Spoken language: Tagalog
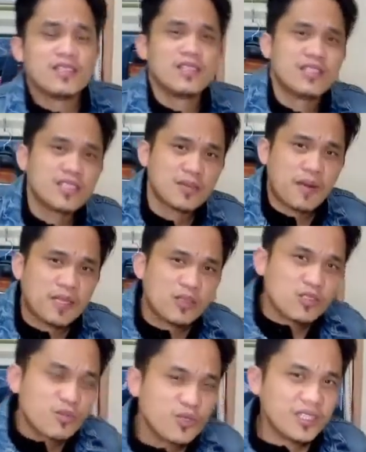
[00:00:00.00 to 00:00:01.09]
sapatos
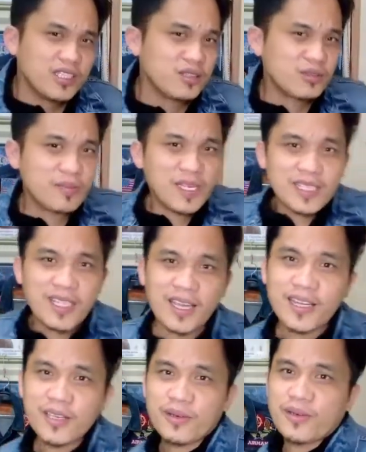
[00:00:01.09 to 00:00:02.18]
mo, hindi to
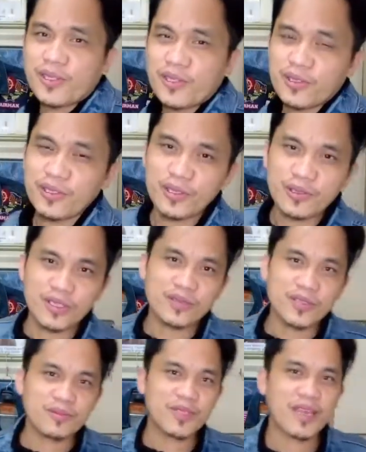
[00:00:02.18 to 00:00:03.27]
military or uni
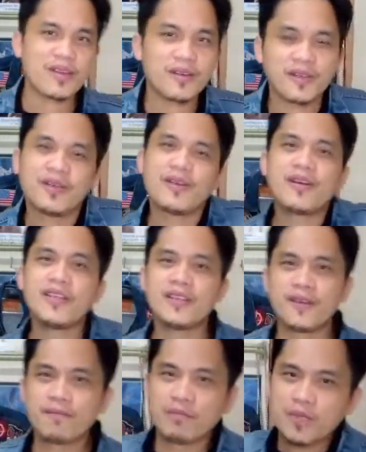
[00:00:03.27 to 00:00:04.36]
uniform tayo. Alright?
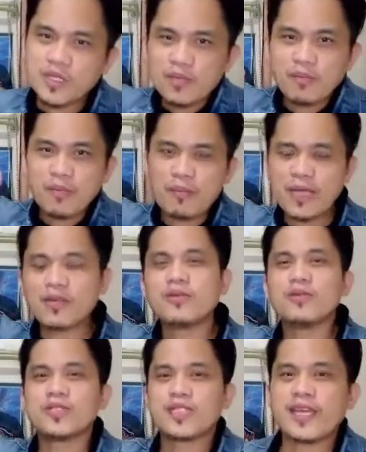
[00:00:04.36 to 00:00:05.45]
Basta
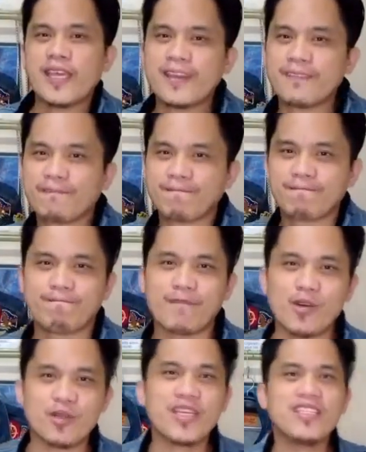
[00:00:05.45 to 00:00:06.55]
magkukontra yan.
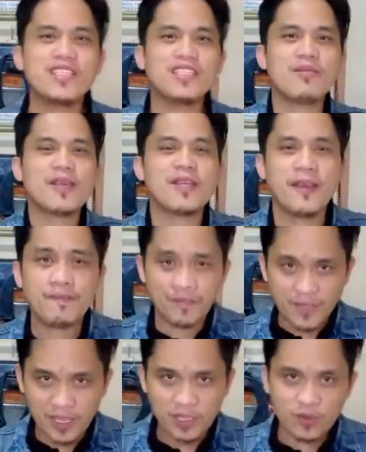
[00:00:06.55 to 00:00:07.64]
Okay, gentlemen,
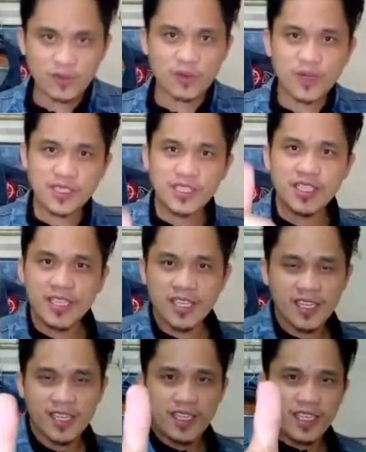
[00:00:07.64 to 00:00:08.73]
thank you for watching
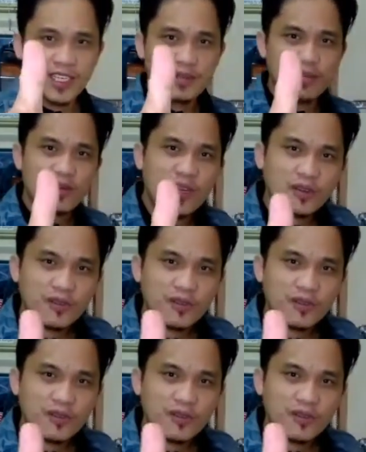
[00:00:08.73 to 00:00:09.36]
and give me one of